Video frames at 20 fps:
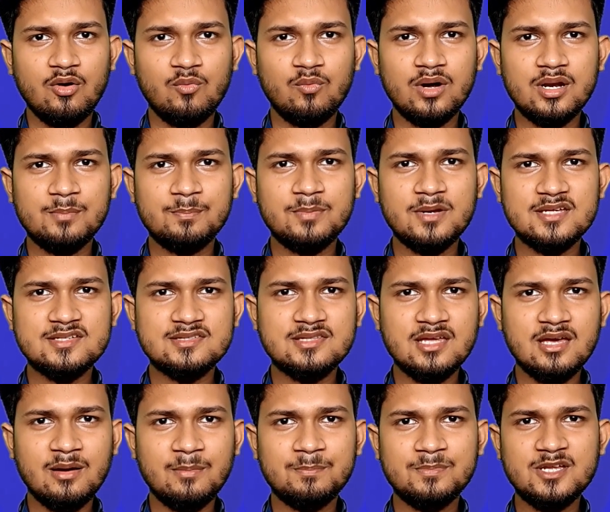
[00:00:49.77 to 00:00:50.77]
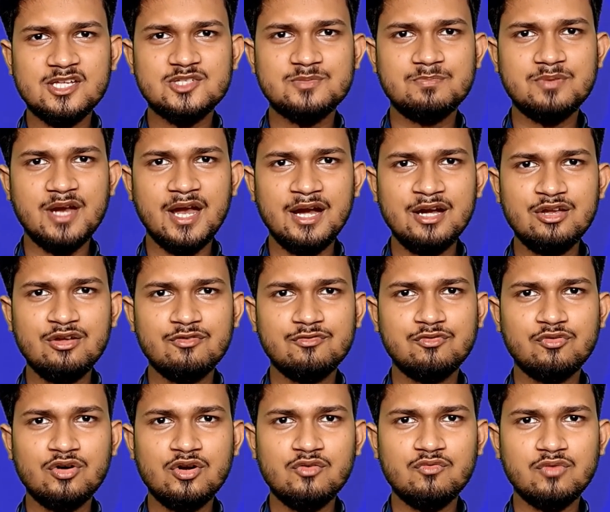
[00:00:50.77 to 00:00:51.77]
वन प्लस ने अपने इस ब्रांड न्यू
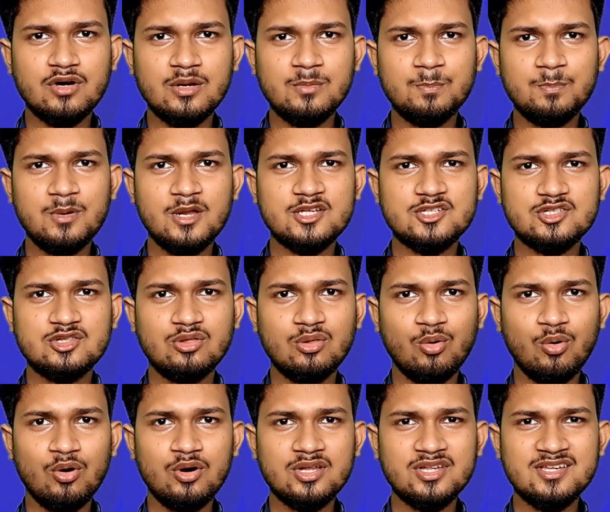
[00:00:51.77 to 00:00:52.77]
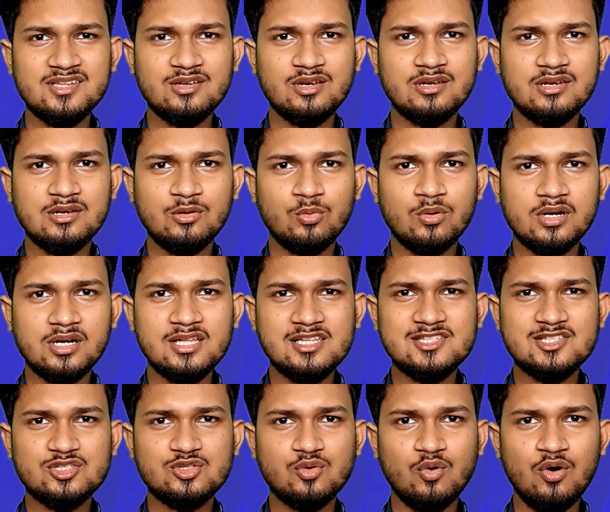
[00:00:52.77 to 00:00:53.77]
फ़ोन वन प्लस नोट के टोटल
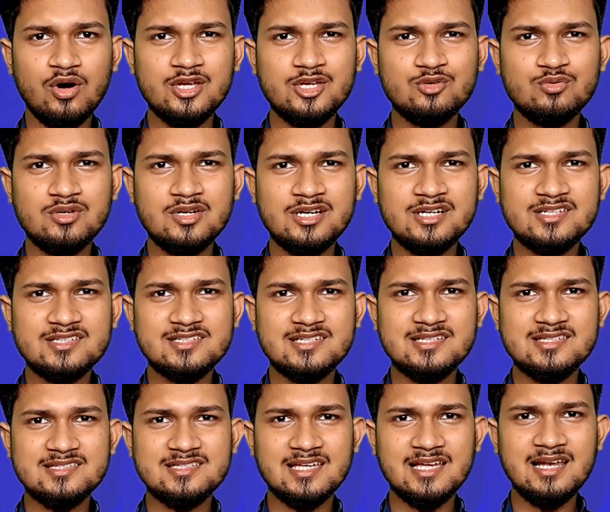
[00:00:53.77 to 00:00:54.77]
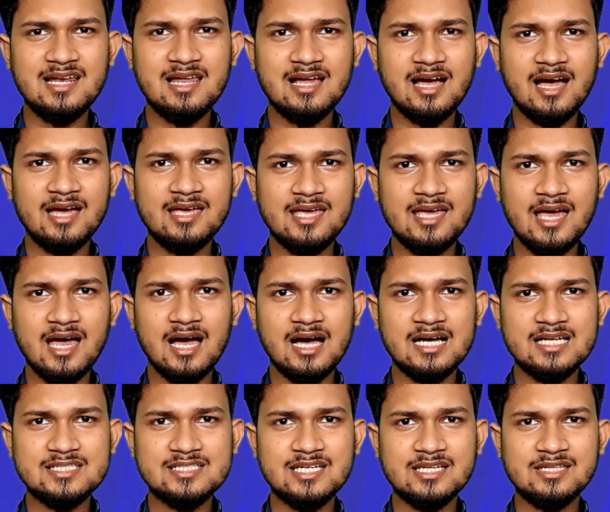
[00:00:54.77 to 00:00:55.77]
सौ यूनिट्स की सेल लगाई है
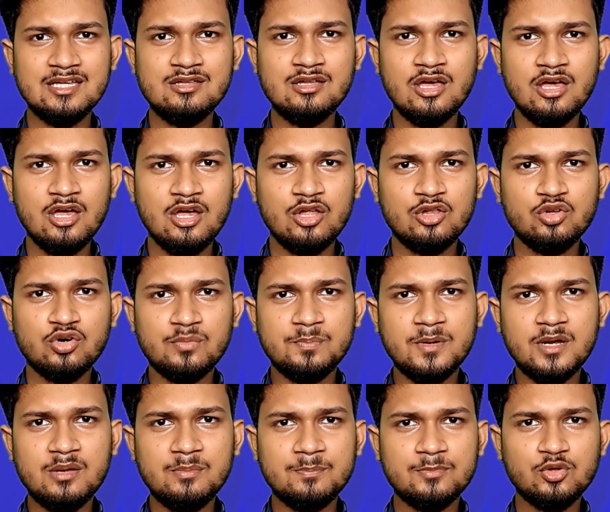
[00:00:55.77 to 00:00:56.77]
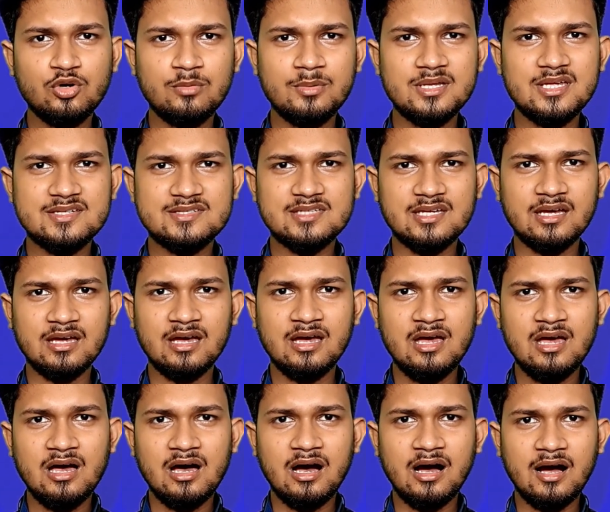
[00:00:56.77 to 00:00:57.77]
आज के दिन दोपहर दो, दो बजे से
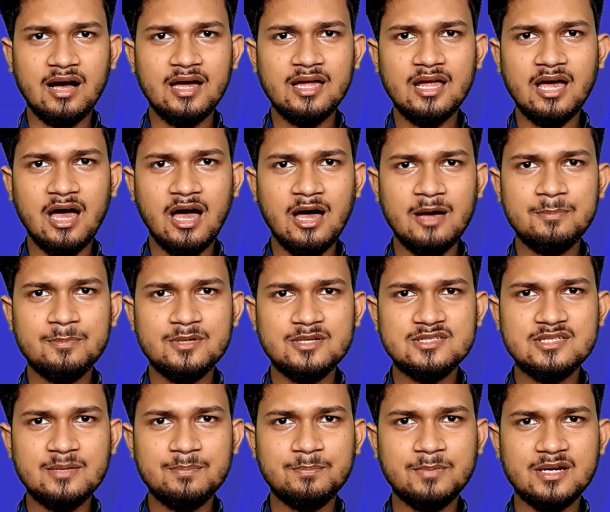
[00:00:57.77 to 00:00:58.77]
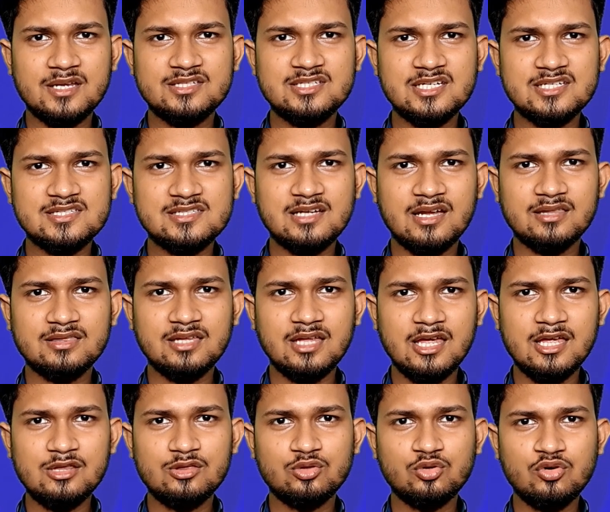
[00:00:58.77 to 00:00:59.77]
अगर आप इसे परचेस करते
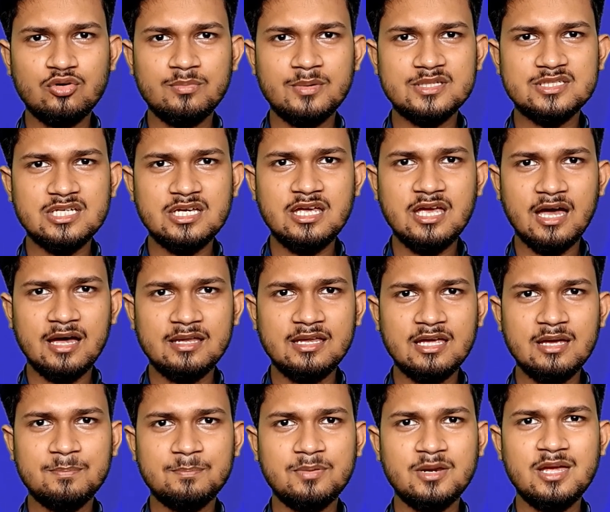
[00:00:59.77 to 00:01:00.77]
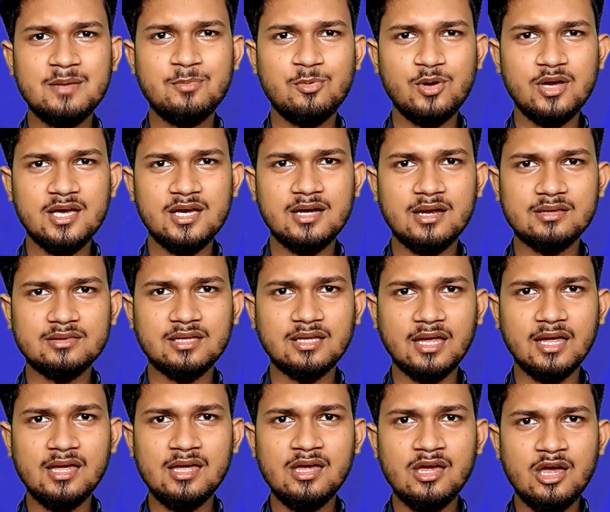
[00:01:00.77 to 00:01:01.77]
हैं दो बजे यानी कि प्री बुकिंग करते
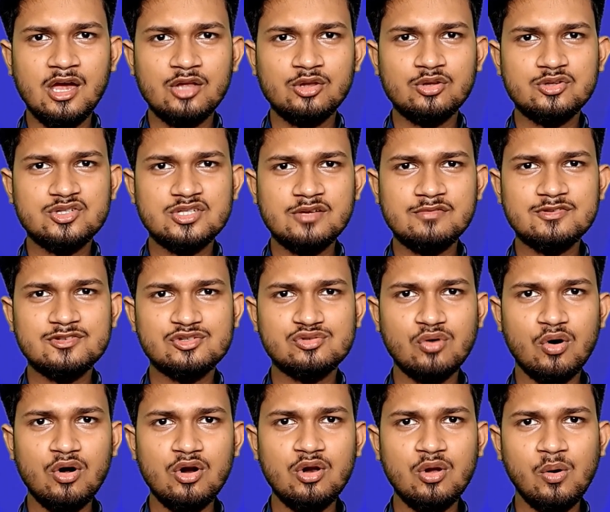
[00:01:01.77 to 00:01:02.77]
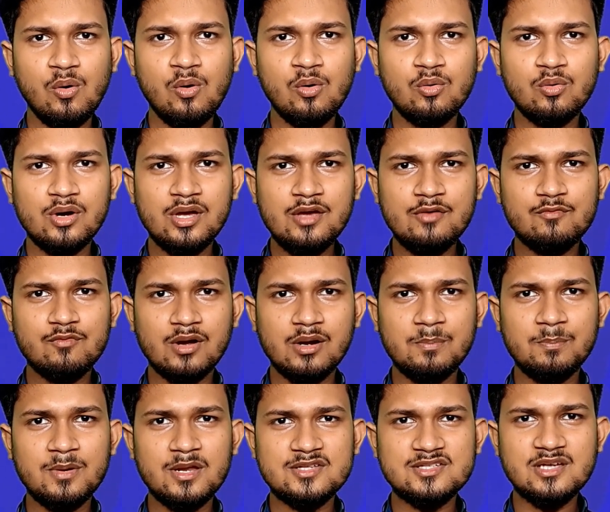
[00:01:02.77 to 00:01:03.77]
हैं तो सिर्फ सौ लोगों को ही वन
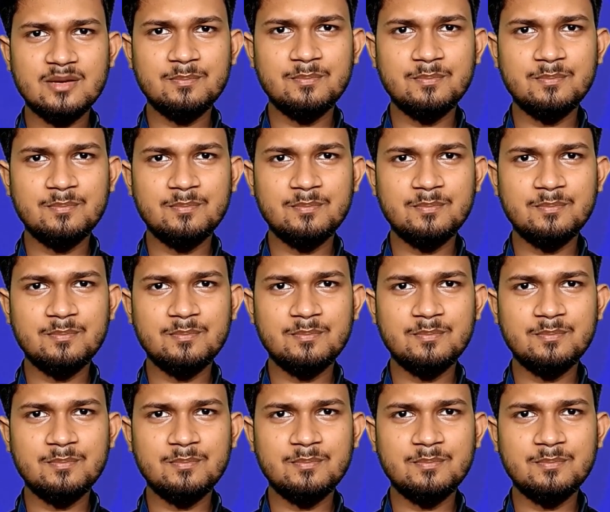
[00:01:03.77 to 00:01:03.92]
प्लस का